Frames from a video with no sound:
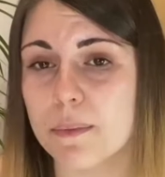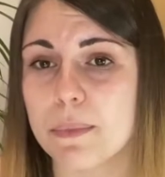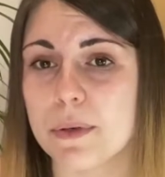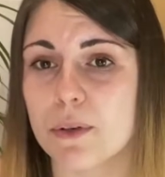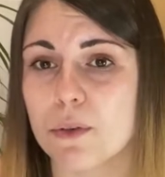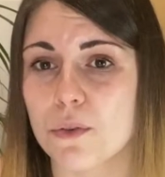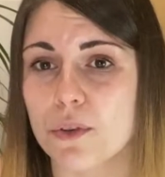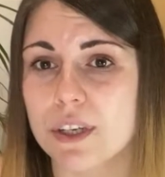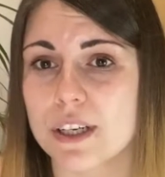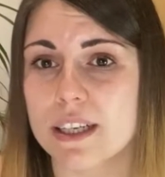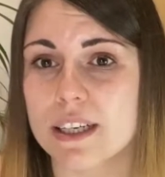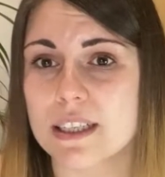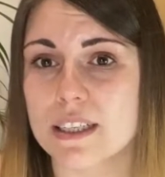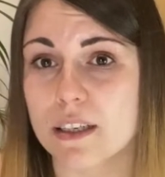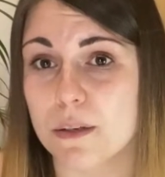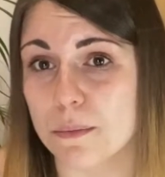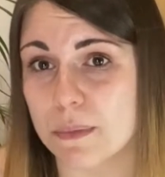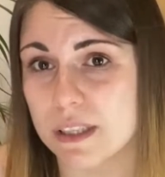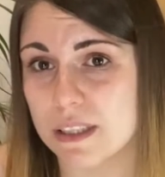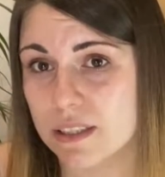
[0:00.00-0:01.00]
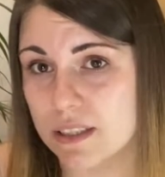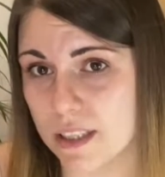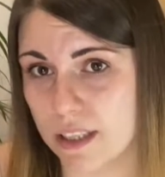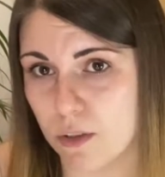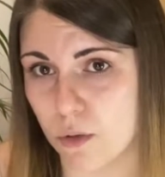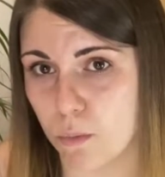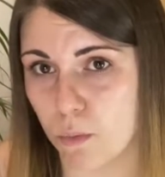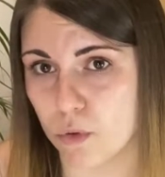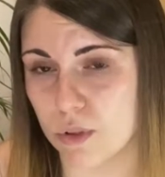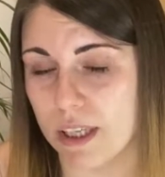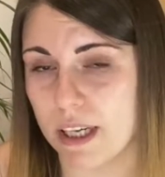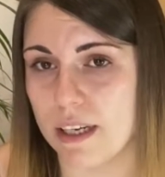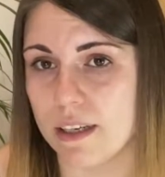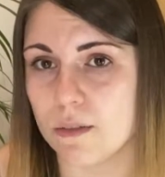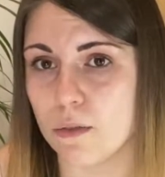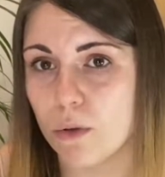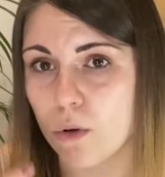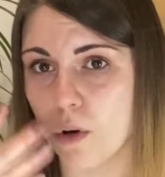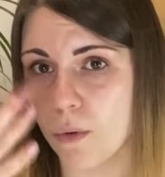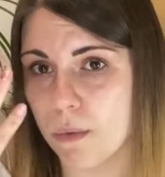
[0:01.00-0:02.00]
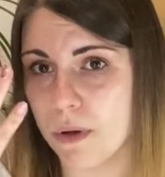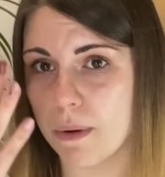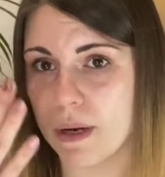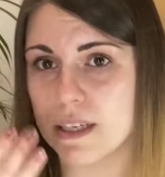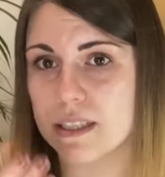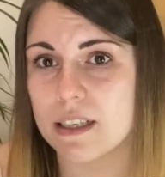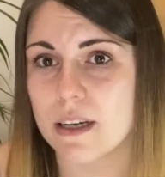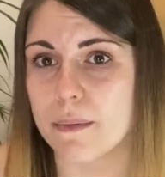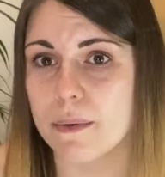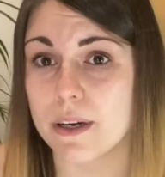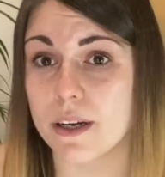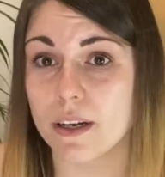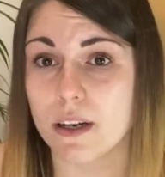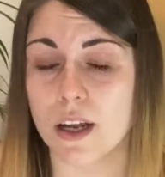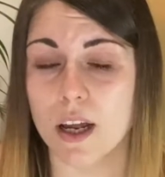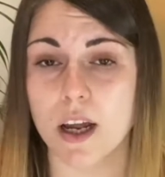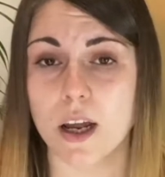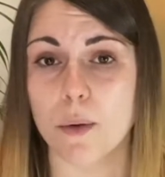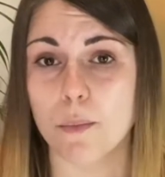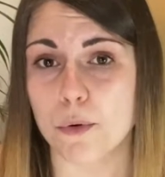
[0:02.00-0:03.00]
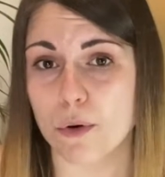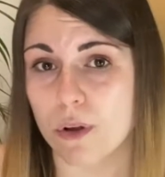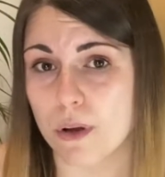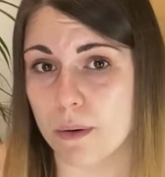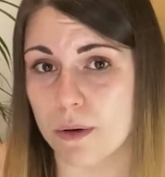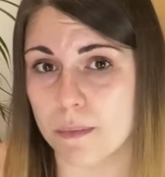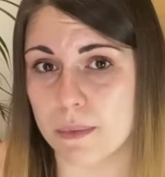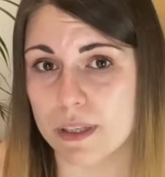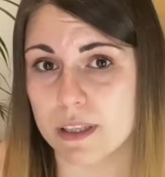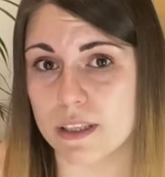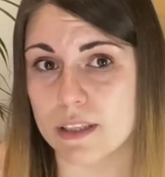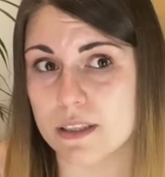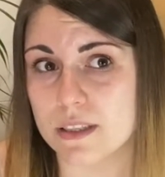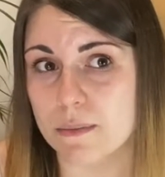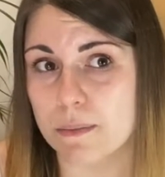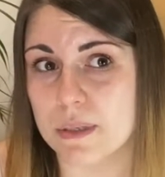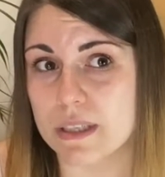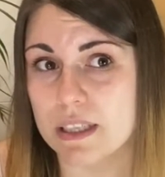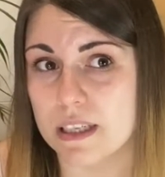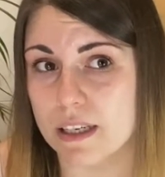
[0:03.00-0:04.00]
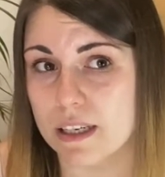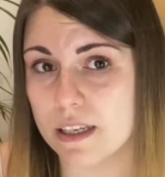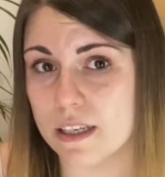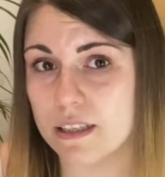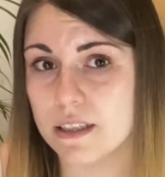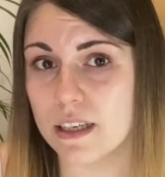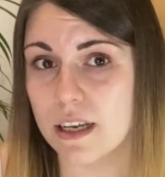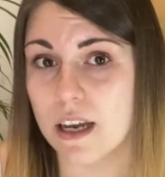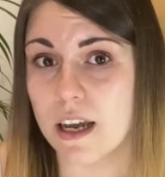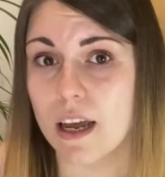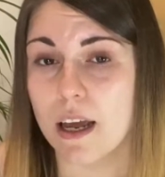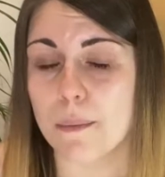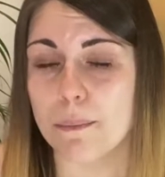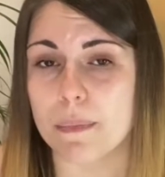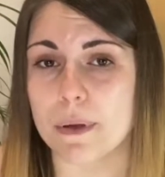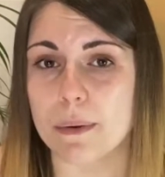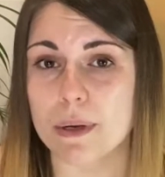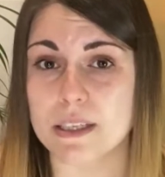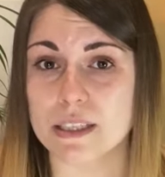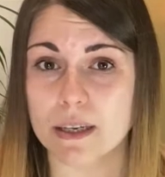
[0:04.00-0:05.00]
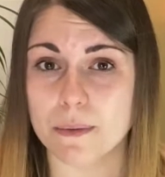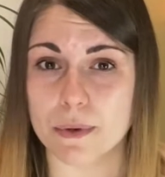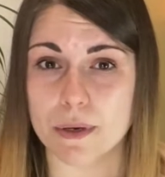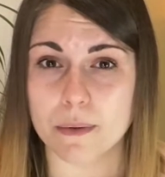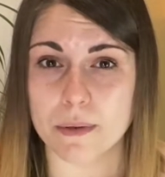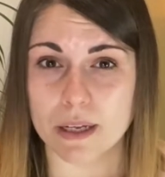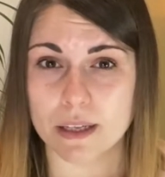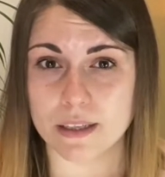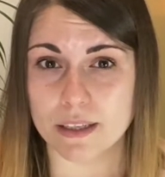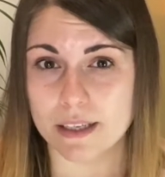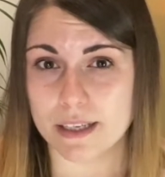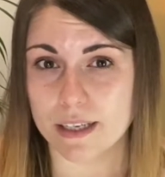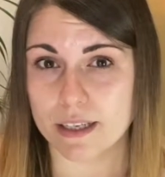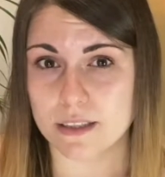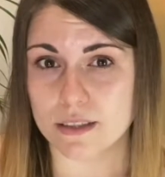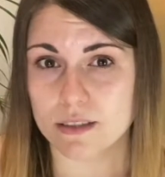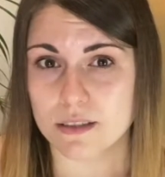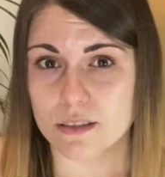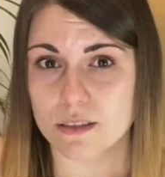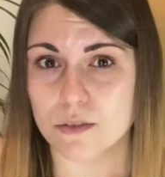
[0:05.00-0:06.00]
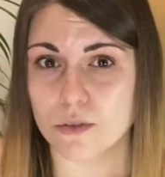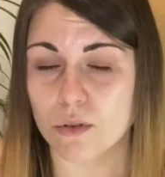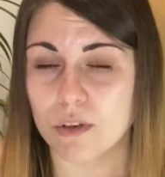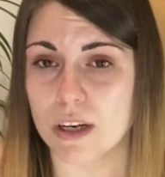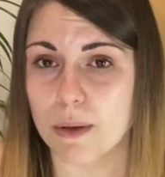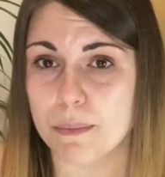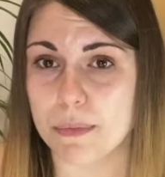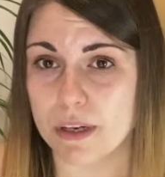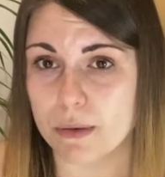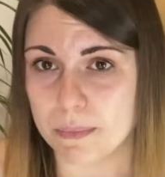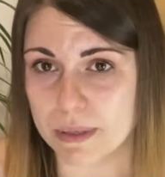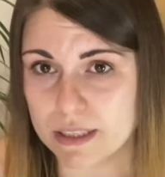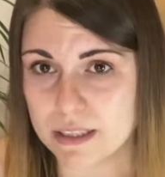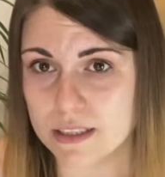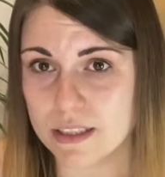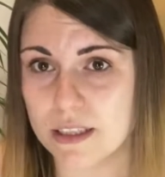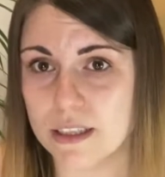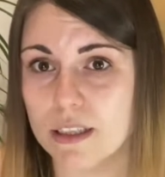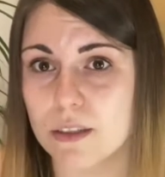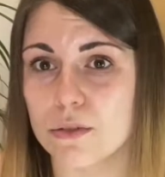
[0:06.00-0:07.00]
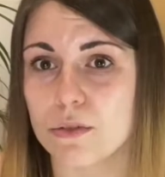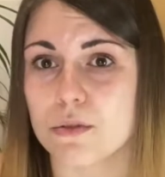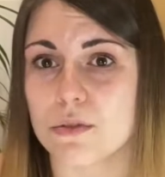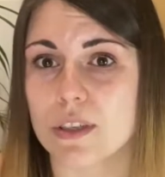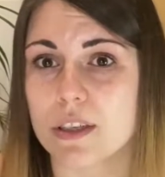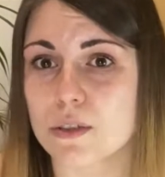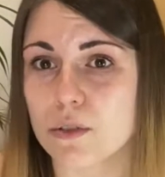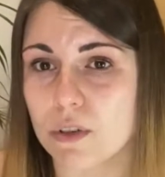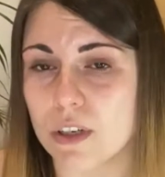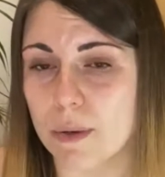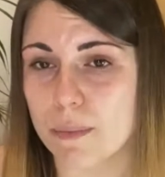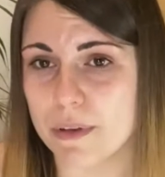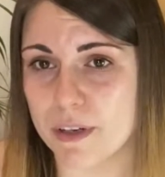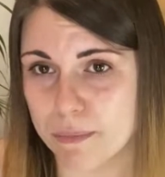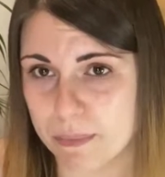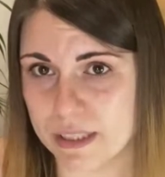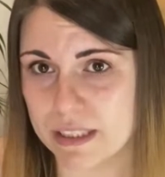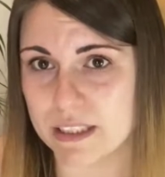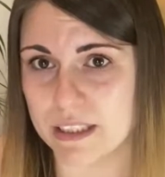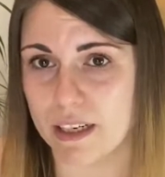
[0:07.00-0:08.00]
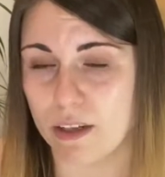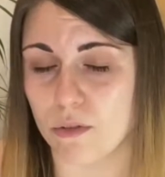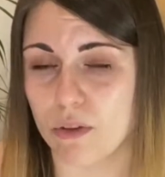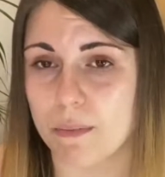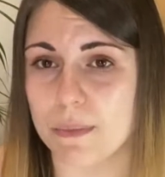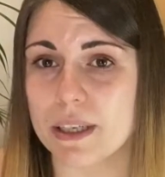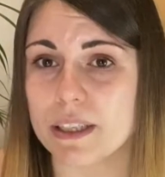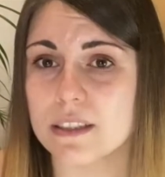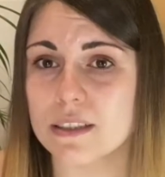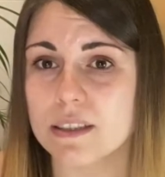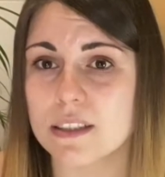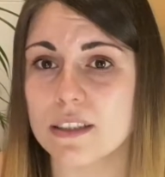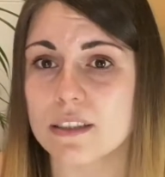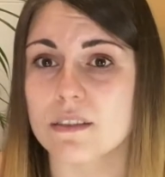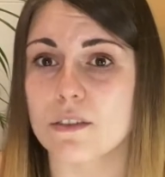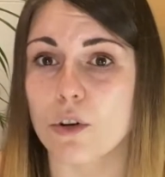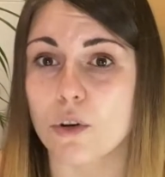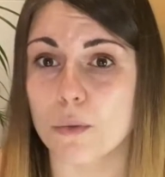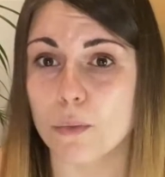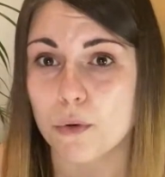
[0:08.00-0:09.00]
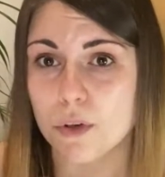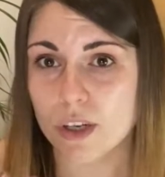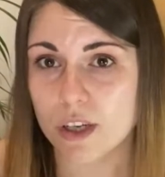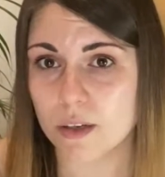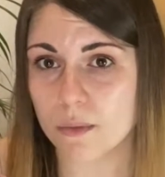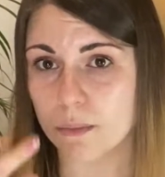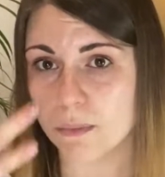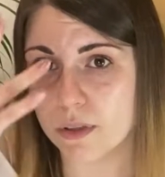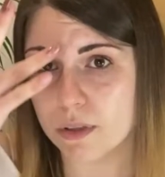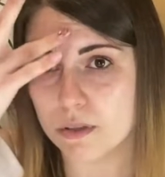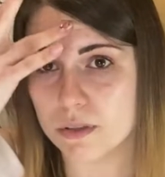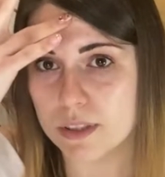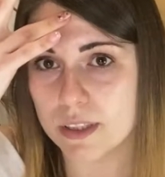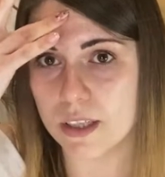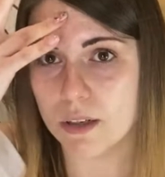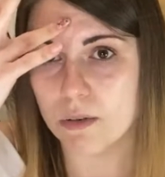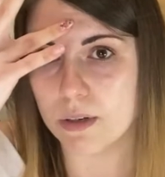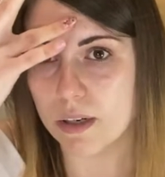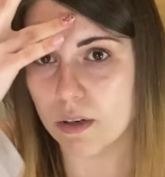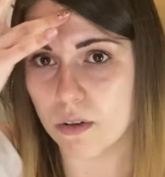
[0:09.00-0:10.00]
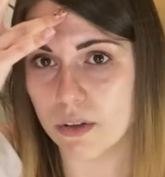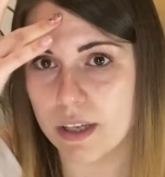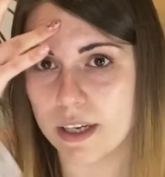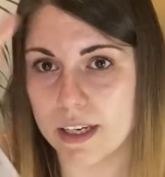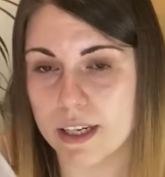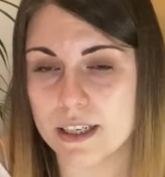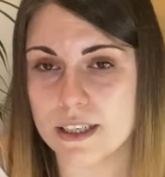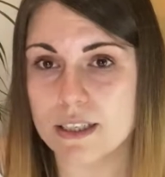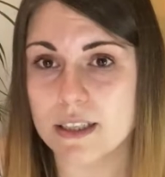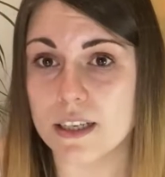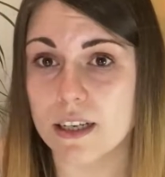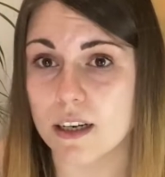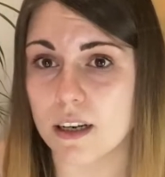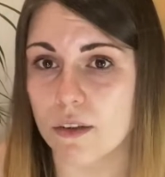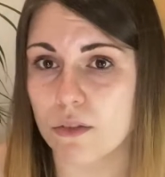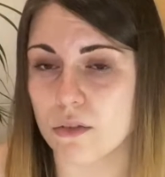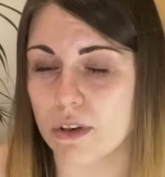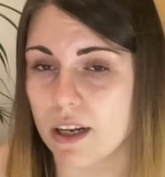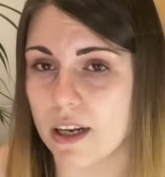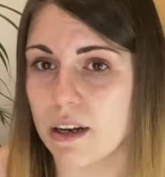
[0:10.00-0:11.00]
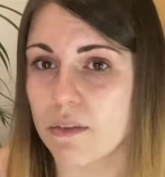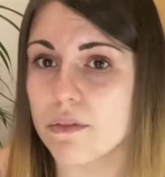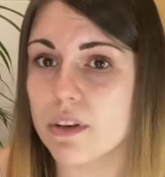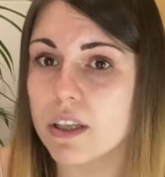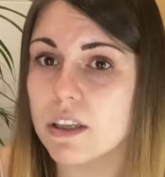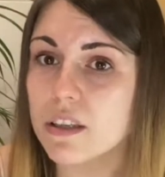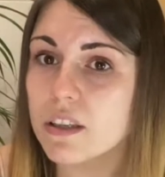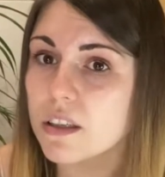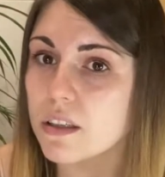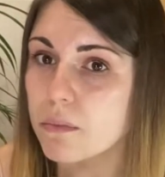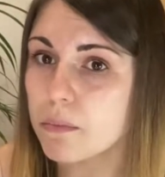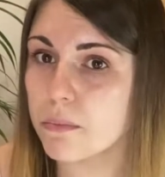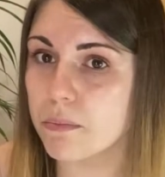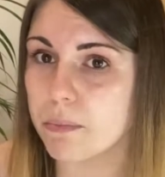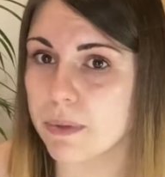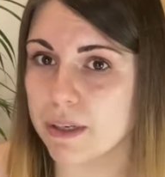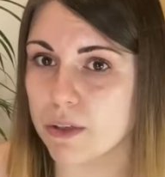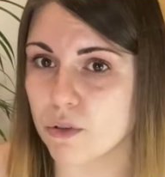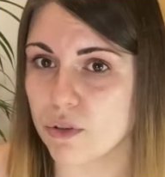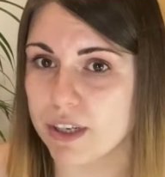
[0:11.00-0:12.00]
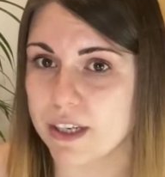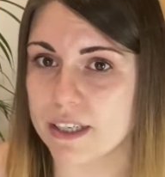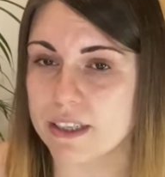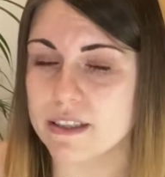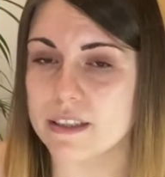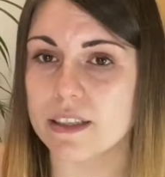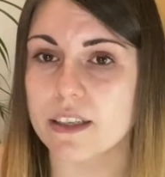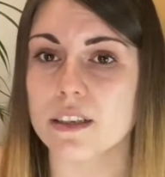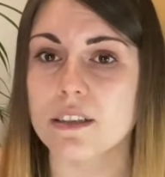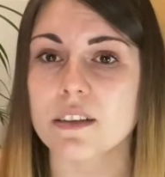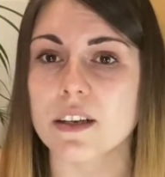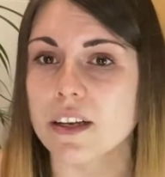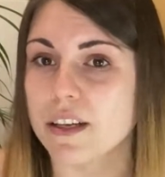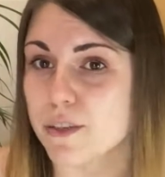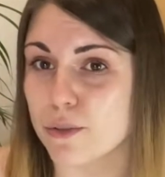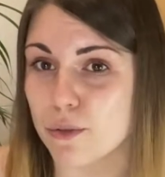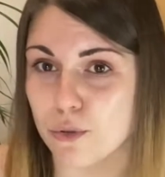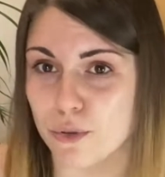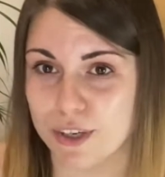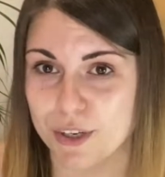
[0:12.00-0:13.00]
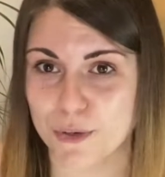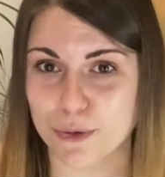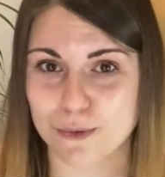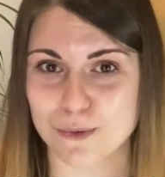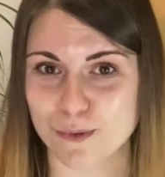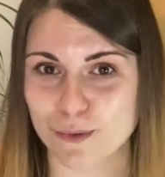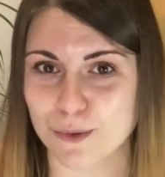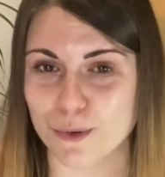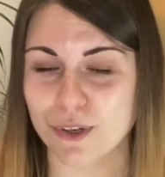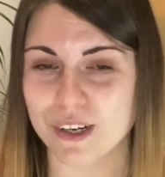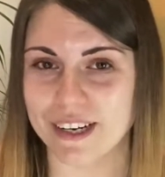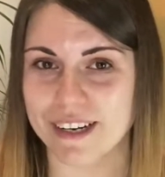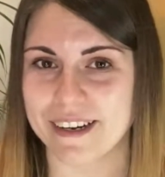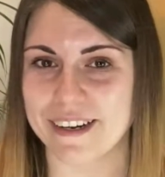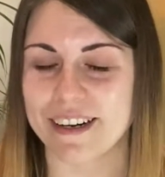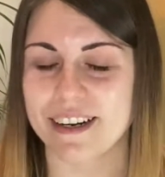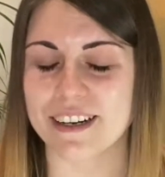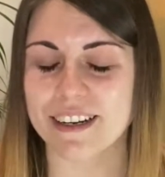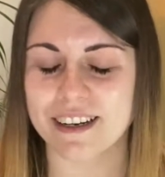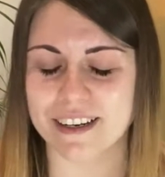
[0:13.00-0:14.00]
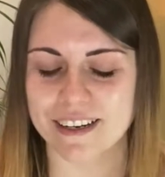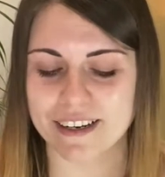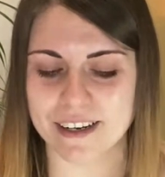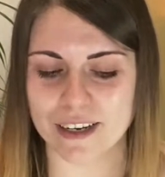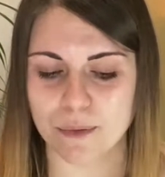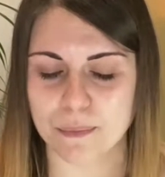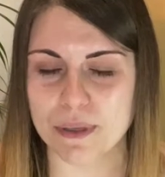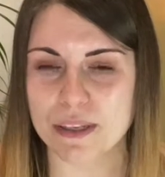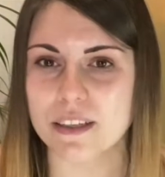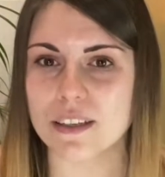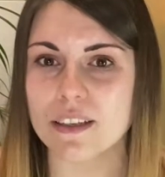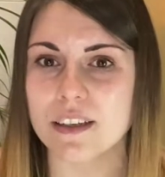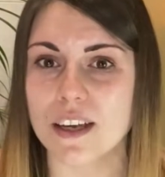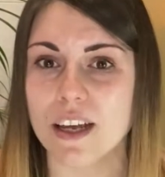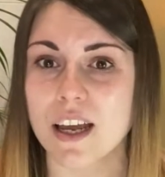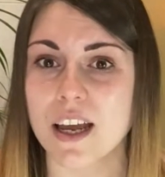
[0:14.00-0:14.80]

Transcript: pero no llega a ser mixta como tal. Luego me vais a ver, probablemente si me seguís, me vais a ver días con la piel más seca, otros días con la piel más tirando a mixta. Hoy, por ejemplo, tengo algo de grasilla en la zona de la frente, pero ya está. Es lo que yo suelo generar generalmente.